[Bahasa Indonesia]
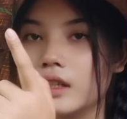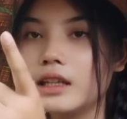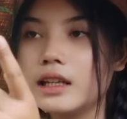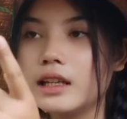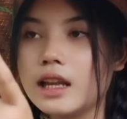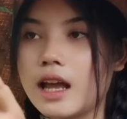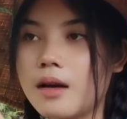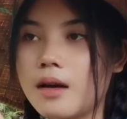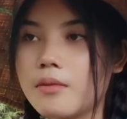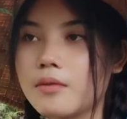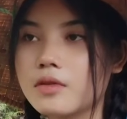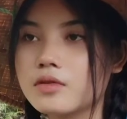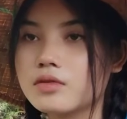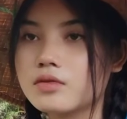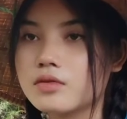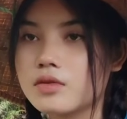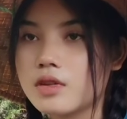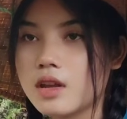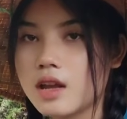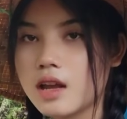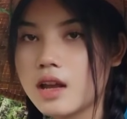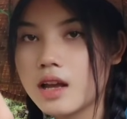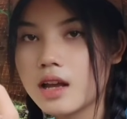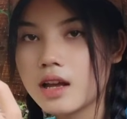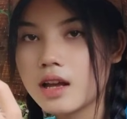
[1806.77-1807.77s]
Iya,
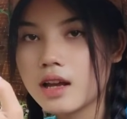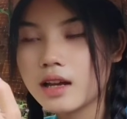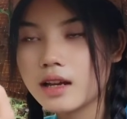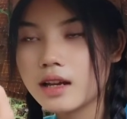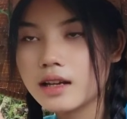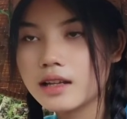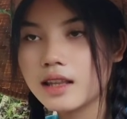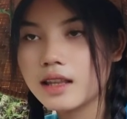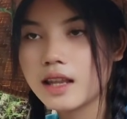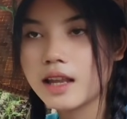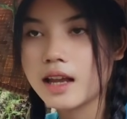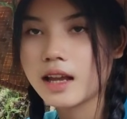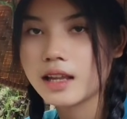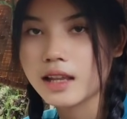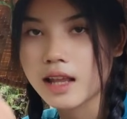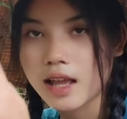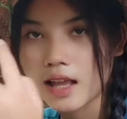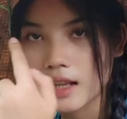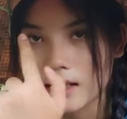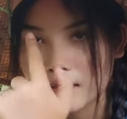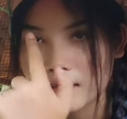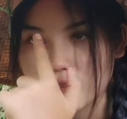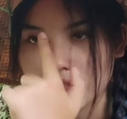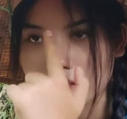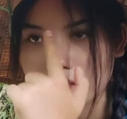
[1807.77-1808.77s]
maksudnya gendingan
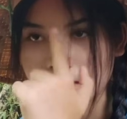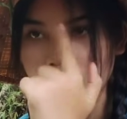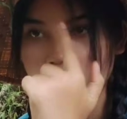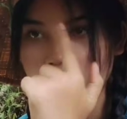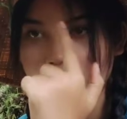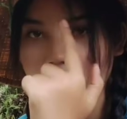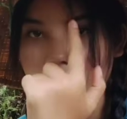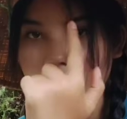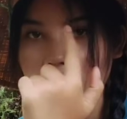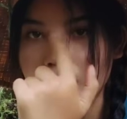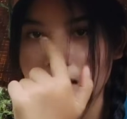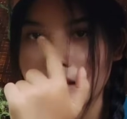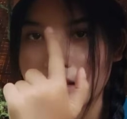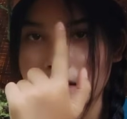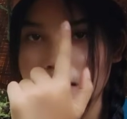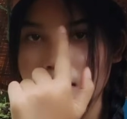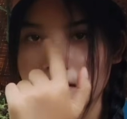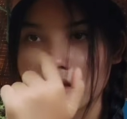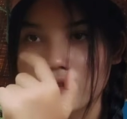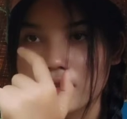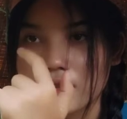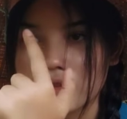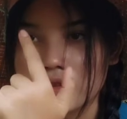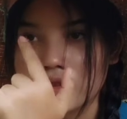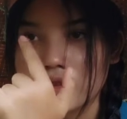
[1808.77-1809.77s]
halisnya teh
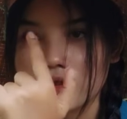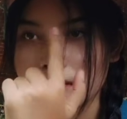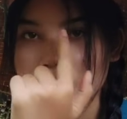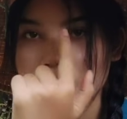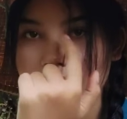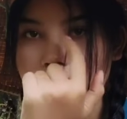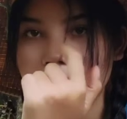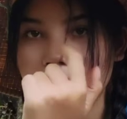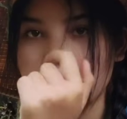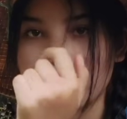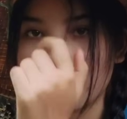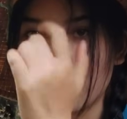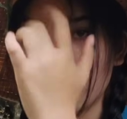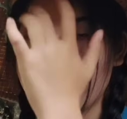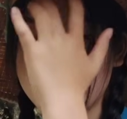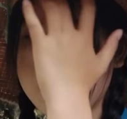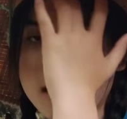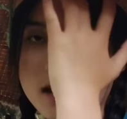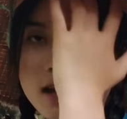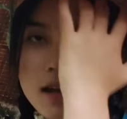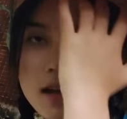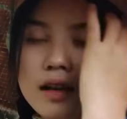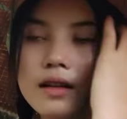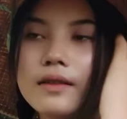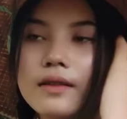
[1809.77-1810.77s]
nepung.
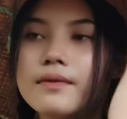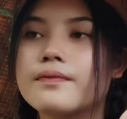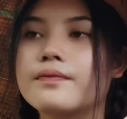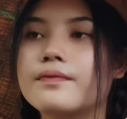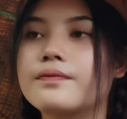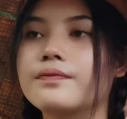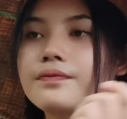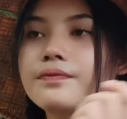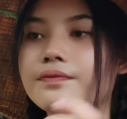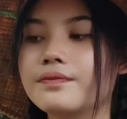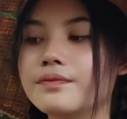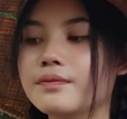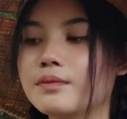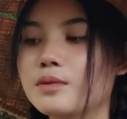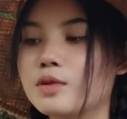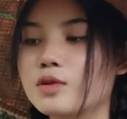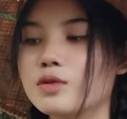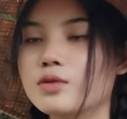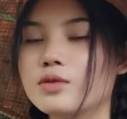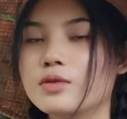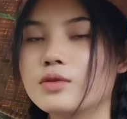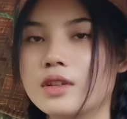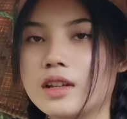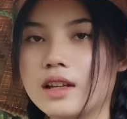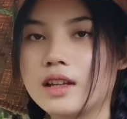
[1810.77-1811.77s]
Ah. Oh, nepung. Mm
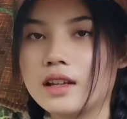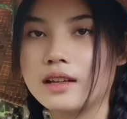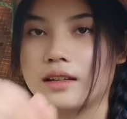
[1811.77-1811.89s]
bulu. Nah.